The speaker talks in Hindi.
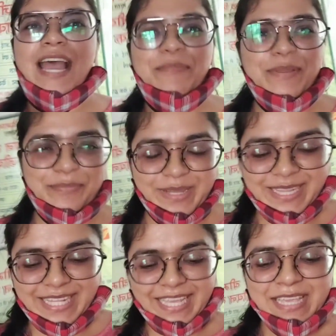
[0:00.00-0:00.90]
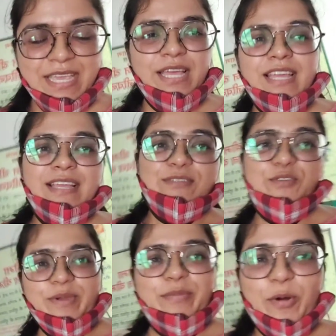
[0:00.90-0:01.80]
अभी बंद है
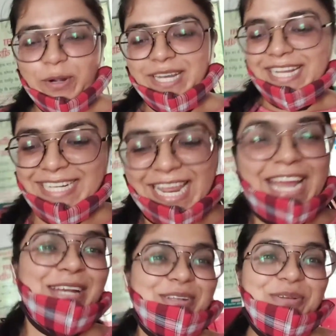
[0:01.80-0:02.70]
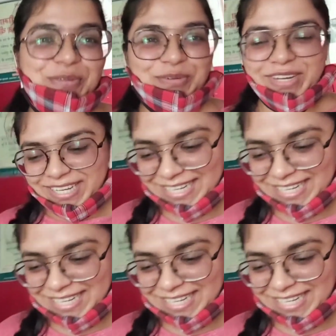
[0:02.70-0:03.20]
सुबह मॉर्निंग नाइन टू थ्री